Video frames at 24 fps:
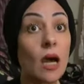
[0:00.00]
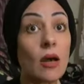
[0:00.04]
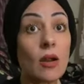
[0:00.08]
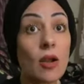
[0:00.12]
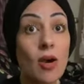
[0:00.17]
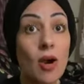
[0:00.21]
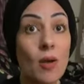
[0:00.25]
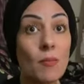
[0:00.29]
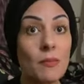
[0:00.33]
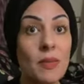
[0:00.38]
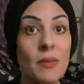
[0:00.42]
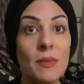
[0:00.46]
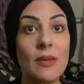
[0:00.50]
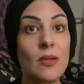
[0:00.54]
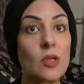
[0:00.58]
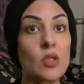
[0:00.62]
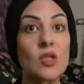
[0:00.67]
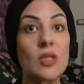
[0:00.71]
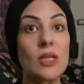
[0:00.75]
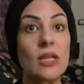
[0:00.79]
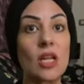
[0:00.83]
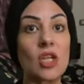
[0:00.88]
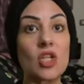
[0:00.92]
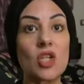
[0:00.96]
لا حرام مم. بما
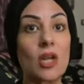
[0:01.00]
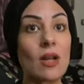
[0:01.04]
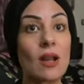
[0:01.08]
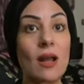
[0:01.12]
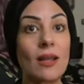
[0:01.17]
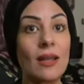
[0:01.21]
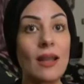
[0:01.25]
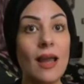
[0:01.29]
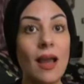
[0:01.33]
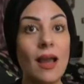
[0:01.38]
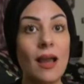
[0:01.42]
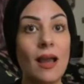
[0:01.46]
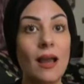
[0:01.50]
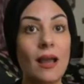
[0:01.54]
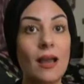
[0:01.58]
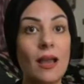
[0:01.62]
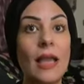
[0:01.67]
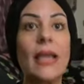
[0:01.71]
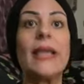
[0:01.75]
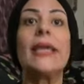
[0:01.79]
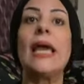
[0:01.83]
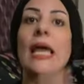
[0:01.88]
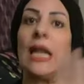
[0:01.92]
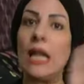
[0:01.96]
يرضي الله شرعا لا
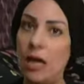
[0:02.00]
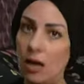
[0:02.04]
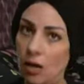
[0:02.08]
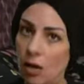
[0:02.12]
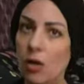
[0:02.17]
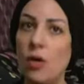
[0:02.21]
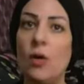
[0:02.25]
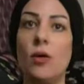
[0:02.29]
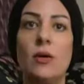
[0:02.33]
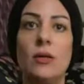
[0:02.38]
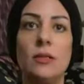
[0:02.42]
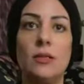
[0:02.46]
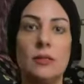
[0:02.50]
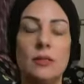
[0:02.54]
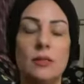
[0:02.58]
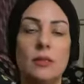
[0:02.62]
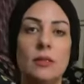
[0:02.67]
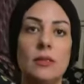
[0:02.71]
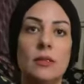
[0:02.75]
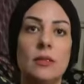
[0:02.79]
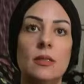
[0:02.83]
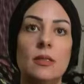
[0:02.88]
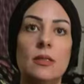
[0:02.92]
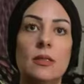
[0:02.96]
أوه. عيالها اه انت عايزه
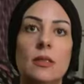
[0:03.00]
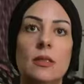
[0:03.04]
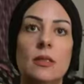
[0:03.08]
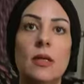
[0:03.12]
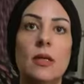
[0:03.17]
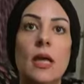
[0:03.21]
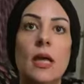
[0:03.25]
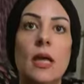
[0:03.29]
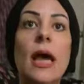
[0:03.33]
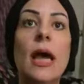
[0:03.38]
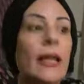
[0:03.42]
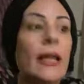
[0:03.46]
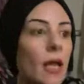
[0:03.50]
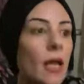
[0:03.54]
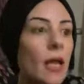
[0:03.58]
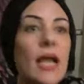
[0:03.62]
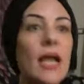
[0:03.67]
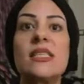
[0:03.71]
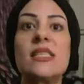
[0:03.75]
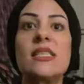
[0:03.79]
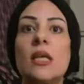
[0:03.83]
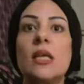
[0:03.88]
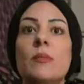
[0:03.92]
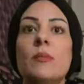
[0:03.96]
الميراث يعني يعني
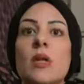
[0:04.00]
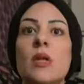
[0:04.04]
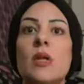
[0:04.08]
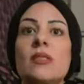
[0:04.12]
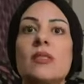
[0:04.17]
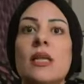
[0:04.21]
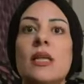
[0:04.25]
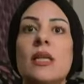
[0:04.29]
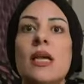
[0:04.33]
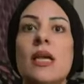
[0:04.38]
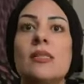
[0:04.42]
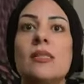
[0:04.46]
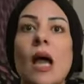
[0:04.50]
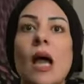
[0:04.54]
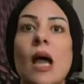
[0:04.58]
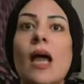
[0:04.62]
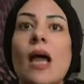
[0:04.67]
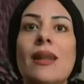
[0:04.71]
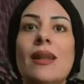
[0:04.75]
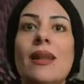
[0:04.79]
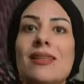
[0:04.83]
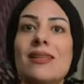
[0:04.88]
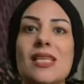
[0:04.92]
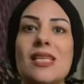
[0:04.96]
انا عايزه آه. الميراث انا عايزه
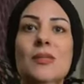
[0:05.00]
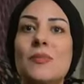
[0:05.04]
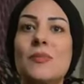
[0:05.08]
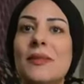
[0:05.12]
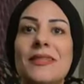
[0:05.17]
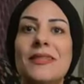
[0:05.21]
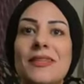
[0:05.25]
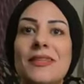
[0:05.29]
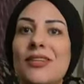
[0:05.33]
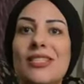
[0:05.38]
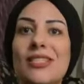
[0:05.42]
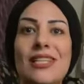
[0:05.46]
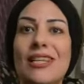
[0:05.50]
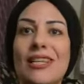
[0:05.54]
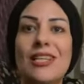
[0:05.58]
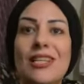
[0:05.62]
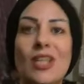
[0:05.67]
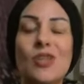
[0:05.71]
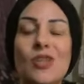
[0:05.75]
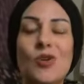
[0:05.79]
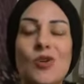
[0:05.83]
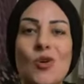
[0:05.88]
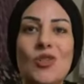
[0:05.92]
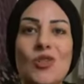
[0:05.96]
حق انا عايزه اثبت للناس
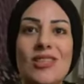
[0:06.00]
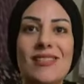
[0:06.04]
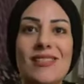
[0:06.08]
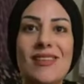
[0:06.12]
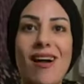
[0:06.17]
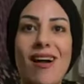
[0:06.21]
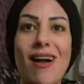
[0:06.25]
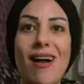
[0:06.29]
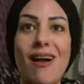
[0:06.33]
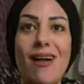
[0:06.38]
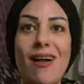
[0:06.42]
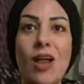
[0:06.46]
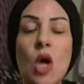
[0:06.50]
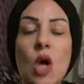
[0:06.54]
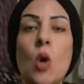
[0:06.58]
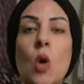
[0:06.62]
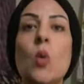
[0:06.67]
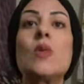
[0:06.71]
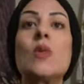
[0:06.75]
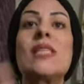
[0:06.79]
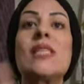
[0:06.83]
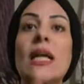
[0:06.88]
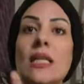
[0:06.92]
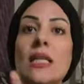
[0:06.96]
اللي انا اللي كنت صح
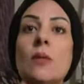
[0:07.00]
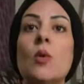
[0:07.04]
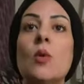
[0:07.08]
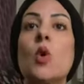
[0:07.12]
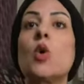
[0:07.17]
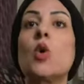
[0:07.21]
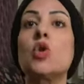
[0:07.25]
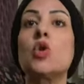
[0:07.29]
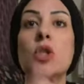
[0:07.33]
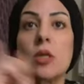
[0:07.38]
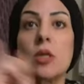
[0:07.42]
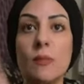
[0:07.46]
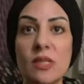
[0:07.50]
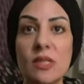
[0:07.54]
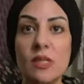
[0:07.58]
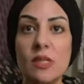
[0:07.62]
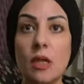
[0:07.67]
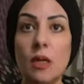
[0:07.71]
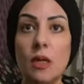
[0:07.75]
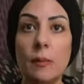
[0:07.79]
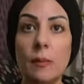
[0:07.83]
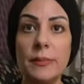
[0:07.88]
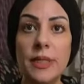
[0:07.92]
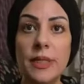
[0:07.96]
وسعد من كتر ما
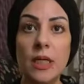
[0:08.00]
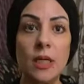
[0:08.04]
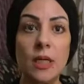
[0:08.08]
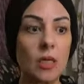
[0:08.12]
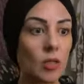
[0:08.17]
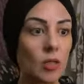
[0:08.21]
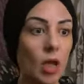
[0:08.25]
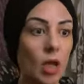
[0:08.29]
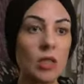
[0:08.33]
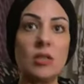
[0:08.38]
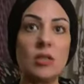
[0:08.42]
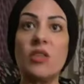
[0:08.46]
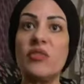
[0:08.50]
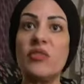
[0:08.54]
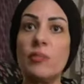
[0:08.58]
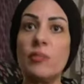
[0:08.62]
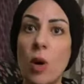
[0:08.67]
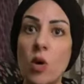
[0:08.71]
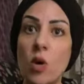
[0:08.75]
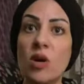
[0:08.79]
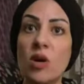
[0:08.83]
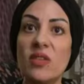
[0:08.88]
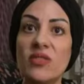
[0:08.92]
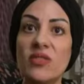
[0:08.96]
ظلمني اتحط
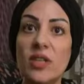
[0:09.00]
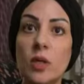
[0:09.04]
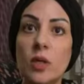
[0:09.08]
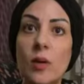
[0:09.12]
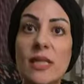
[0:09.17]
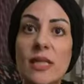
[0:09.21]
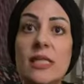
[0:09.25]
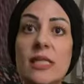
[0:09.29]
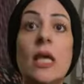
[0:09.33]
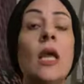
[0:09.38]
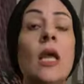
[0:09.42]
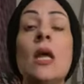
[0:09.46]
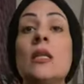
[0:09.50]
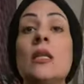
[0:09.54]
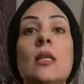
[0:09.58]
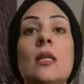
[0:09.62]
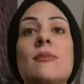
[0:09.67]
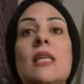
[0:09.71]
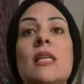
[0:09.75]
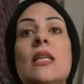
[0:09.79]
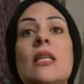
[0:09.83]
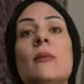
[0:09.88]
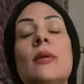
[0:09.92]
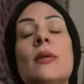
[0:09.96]
في موقف دلوقتي
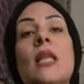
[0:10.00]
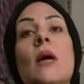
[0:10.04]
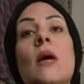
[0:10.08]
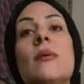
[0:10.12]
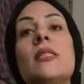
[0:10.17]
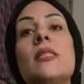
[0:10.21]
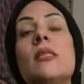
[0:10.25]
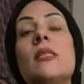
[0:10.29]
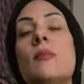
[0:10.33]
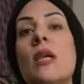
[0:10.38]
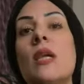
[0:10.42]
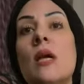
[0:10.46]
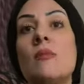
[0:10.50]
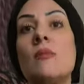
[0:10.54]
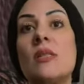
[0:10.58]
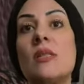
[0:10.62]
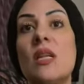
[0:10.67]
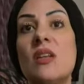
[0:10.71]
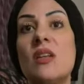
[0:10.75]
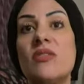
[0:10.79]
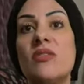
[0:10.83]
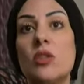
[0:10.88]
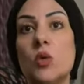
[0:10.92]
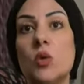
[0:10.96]
طب سعد ما اتحبس من كام
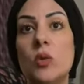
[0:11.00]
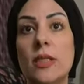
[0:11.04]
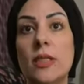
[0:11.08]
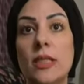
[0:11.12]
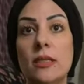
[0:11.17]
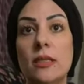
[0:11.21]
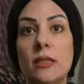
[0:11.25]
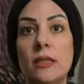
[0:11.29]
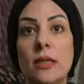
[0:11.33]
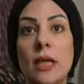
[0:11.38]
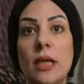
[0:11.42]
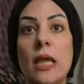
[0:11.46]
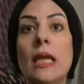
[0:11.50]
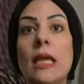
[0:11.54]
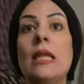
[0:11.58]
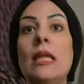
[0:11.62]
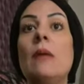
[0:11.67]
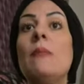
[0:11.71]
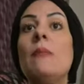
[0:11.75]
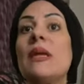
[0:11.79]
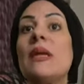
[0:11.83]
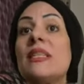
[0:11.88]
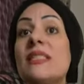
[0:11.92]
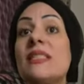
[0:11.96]
سنه فاتوا ليه
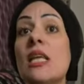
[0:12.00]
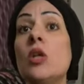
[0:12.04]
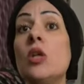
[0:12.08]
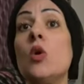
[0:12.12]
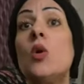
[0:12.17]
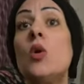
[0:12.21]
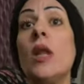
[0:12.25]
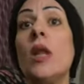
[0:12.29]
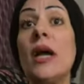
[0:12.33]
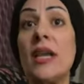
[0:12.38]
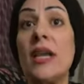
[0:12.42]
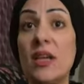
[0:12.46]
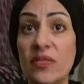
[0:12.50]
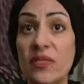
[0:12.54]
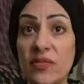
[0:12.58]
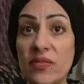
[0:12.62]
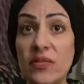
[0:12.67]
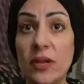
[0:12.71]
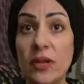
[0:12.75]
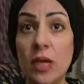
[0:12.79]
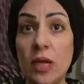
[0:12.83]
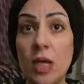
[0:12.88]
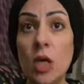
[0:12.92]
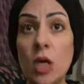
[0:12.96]
لما نزل له
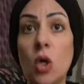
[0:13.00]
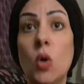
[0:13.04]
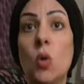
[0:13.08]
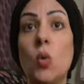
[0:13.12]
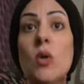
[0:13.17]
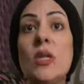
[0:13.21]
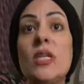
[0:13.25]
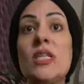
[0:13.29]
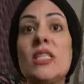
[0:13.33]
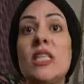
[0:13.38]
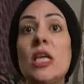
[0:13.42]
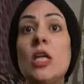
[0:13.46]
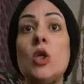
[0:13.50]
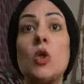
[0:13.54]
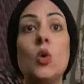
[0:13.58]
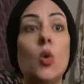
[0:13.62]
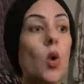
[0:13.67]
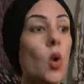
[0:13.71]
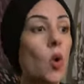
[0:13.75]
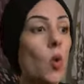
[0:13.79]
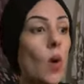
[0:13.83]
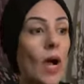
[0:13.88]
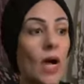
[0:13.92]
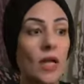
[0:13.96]
لايف
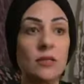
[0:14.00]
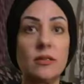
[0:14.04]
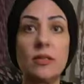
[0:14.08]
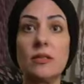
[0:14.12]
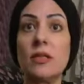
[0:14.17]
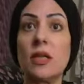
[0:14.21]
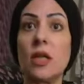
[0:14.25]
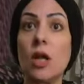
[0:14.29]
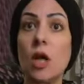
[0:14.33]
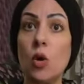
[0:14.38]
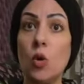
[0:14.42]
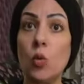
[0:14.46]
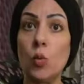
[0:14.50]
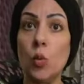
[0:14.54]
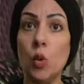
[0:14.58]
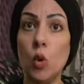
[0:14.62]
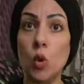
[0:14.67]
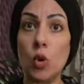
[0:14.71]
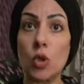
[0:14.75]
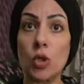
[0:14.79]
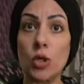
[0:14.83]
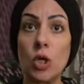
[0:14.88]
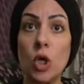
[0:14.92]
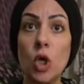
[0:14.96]
ونزل له وهو حاطط
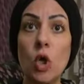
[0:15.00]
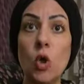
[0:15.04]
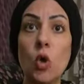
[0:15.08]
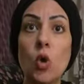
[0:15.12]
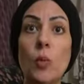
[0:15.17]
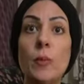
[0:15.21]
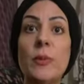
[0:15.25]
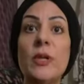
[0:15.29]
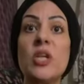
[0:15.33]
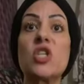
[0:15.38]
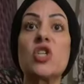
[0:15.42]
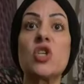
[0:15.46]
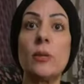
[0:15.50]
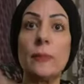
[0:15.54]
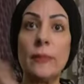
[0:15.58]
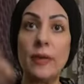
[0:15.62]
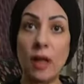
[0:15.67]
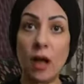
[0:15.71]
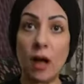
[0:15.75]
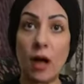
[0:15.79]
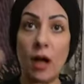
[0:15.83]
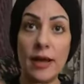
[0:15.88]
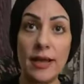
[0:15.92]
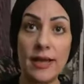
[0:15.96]
الخمور
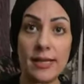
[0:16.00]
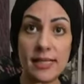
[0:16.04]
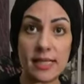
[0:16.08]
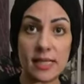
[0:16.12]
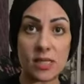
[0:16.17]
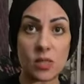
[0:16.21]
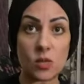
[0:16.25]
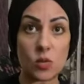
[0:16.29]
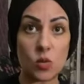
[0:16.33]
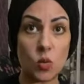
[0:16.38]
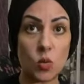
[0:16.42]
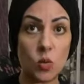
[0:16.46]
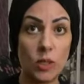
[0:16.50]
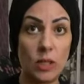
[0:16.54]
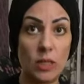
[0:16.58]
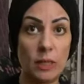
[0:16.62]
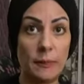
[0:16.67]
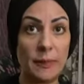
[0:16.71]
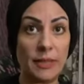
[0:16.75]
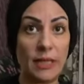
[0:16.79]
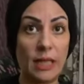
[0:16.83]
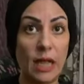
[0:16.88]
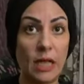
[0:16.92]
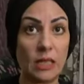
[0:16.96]
وبيشرب الايس
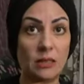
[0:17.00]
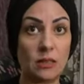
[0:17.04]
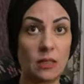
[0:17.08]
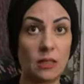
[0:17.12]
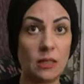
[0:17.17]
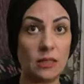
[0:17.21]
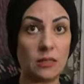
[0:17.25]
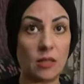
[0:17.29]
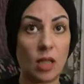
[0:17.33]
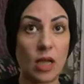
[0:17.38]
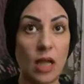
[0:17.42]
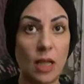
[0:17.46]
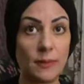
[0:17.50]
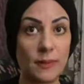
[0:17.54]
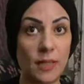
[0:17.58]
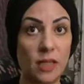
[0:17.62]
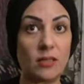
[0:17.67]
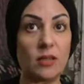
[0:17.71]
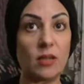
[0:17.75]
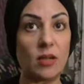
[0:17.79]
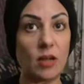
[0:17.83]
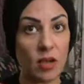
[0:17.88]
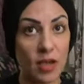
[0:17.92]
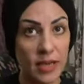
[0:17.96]
والبتاع الطلعه
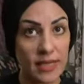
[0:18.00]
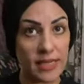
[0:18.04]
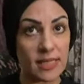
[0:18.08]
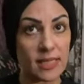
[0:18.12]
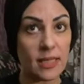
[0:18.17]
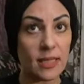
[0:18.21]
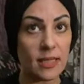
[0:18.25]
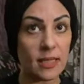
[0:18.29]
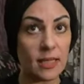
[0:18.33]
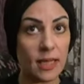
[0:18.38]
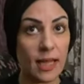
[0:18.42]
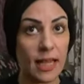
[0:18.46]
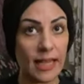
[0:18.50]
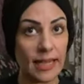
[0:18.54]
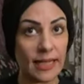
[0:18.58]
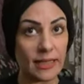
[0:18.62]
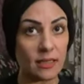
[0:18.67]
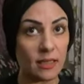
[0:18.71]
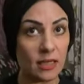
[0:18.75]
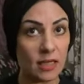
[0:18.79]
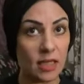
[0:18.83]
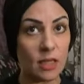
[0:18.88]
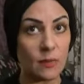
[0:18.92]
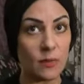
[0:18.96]
بتاعت الايس
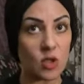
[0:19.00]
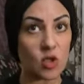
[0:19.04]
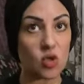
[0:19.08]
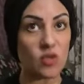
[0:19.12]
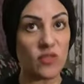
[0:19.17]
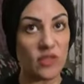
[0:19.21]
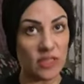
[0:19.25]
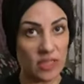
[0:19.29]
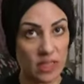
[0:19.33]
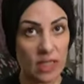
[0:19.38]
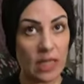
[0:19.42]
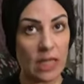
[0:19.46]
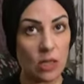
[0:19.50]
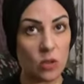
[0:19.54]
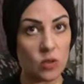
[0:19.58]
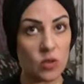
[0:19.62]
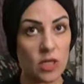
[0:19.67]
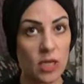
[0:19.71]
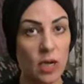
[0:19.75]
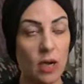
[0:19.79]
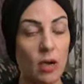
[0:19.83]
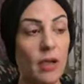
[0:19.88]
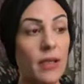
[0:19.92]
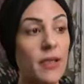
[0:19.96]
الحاجات اللي انا بشوفها دي اللي
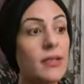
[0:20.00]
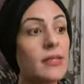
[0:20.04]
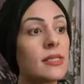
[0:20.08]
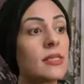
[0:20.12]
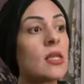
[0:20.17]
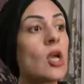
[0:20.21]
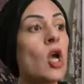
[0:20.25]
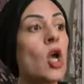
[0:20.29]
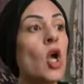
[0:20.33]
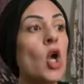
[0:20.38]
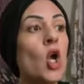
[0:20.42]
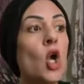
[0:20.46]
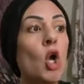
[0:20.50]
قالوا دي ايس